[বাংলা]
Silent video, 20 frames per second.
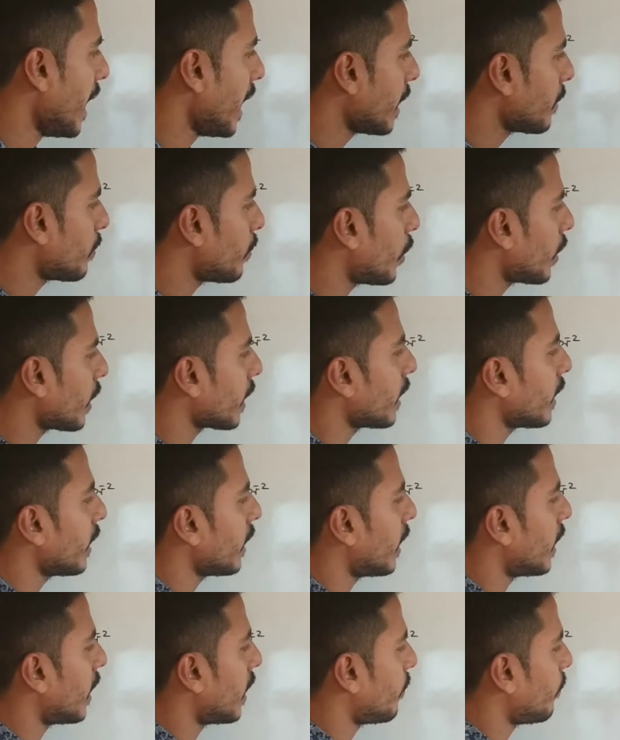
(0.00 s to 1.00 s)
এরপরে
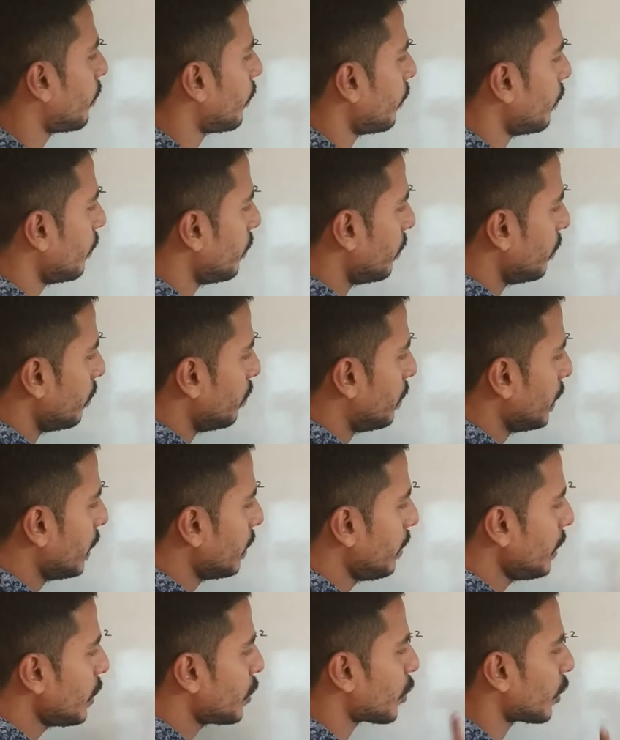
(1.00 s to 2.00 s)

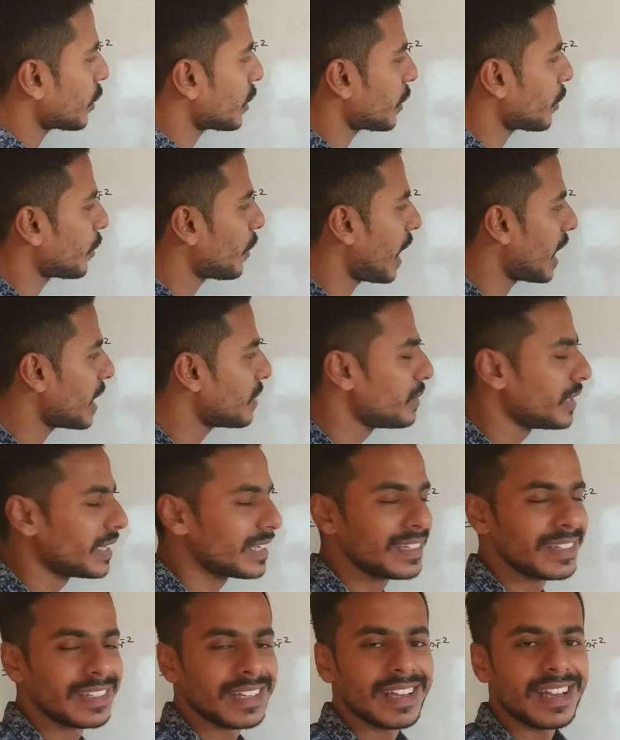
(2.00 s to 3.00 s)
বিবি সতেরো আই
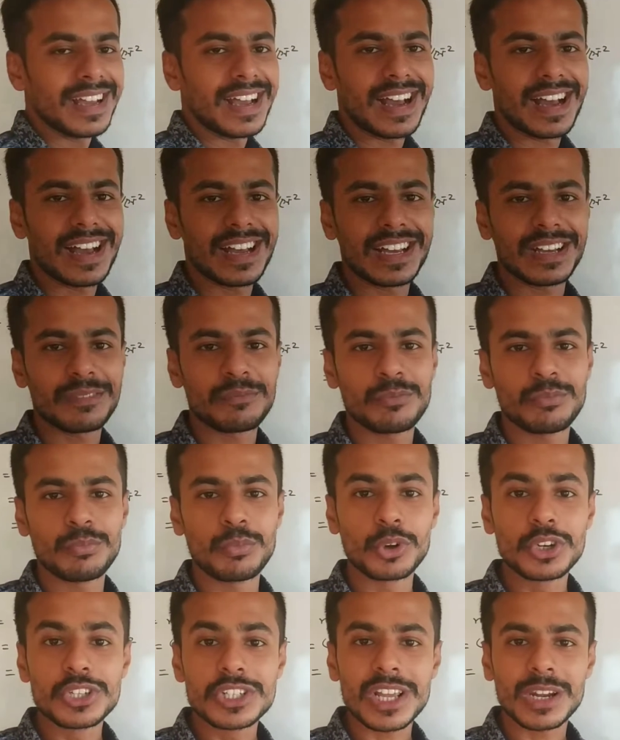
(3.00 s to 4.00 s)
মিন
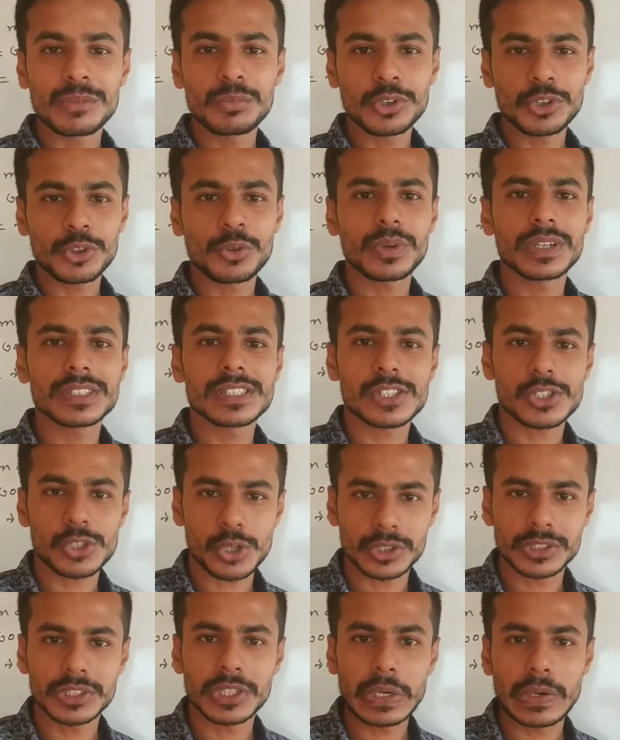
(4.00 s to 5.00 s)
বরিশাল বোর্ড দুই হাজার
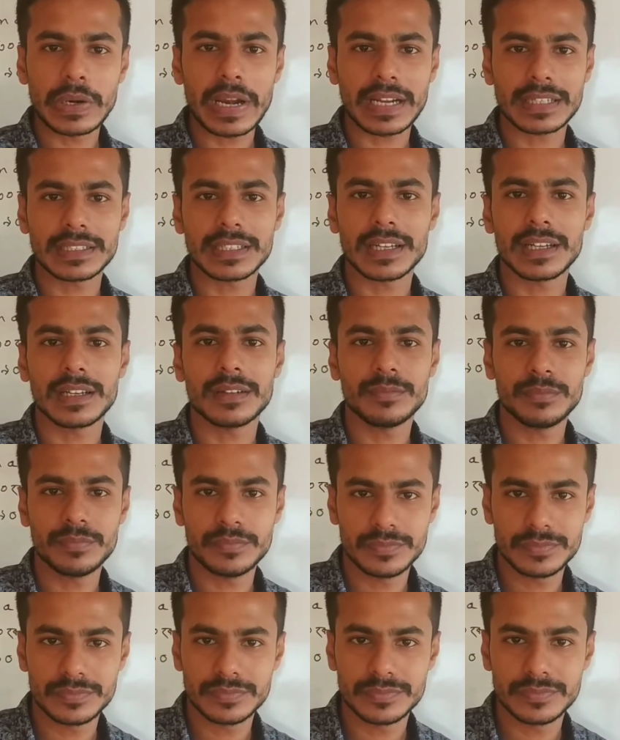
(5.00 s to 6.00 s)
সতেরোর একটা
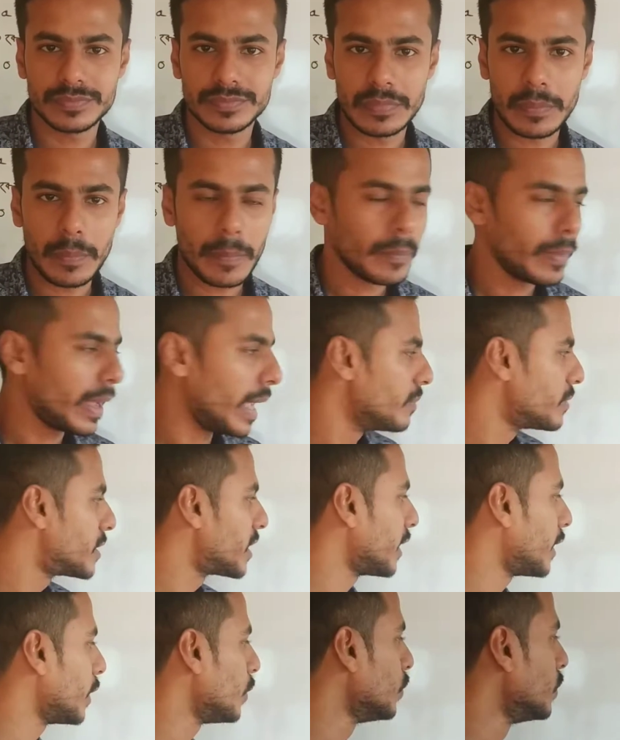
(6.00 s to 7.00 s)

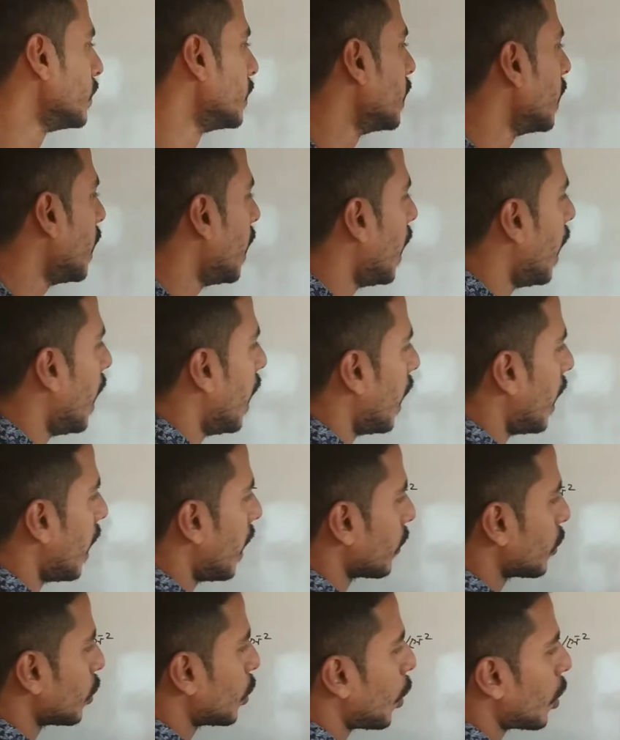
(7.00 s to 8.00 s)
এমসিকিউ
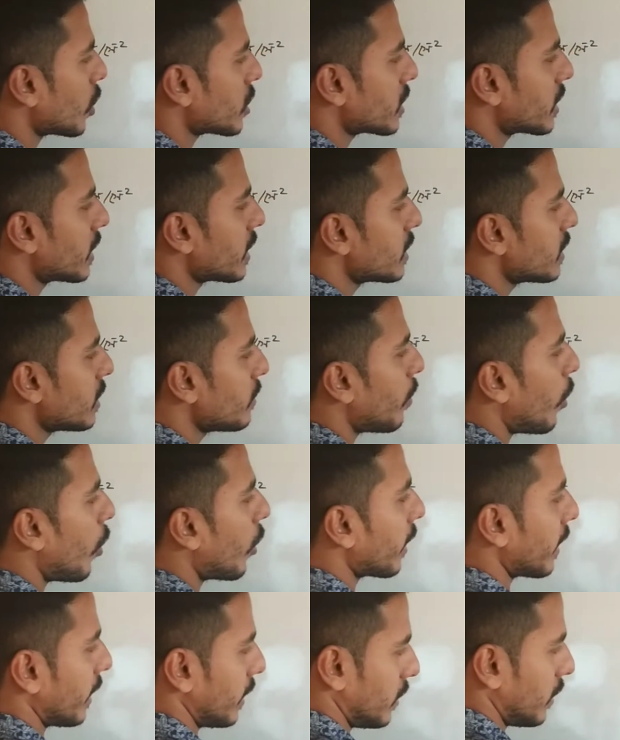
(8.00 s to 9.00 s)
দশ কেজি
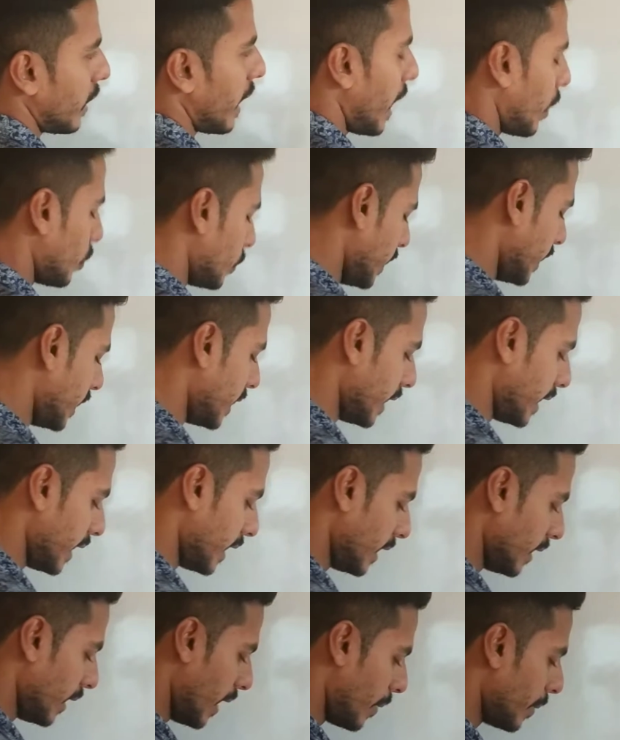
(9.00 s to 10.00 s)
ভরের এখন দেখি
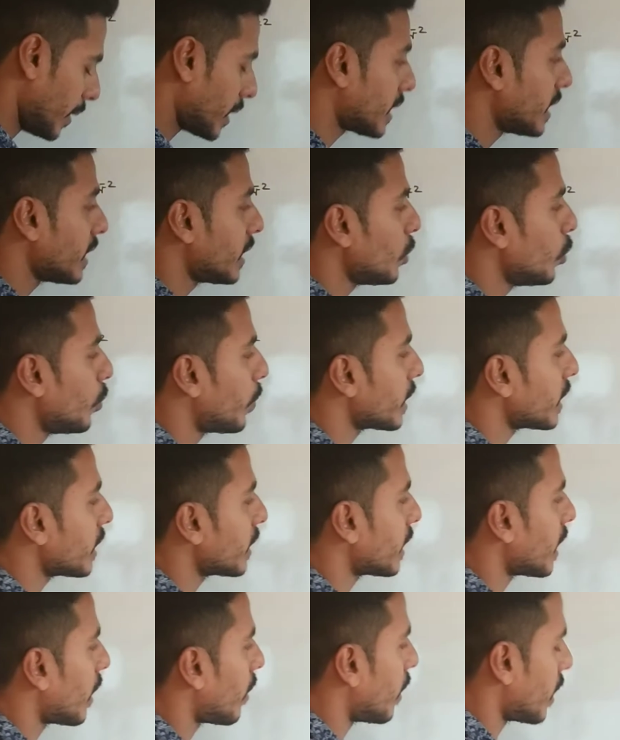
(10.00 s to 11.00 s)
এখানে আমার কি কি
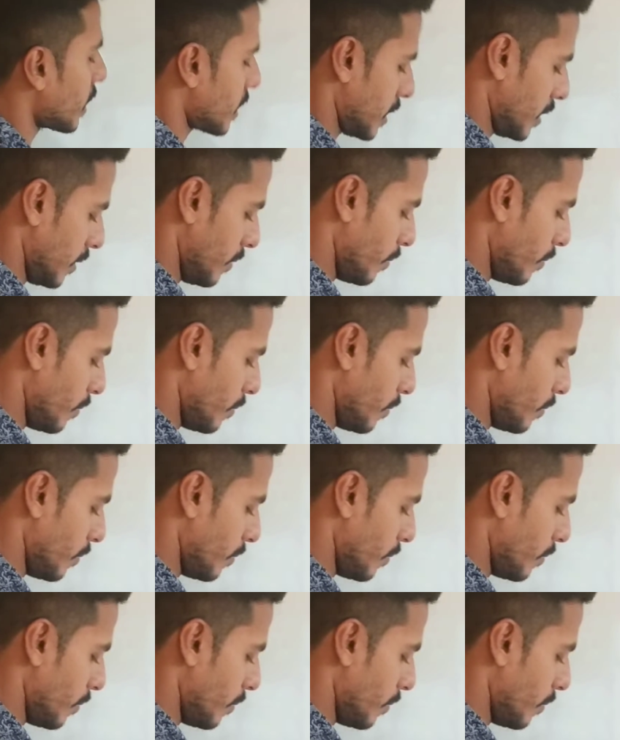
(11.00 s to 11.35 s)
উপাদান দেওয়া আছে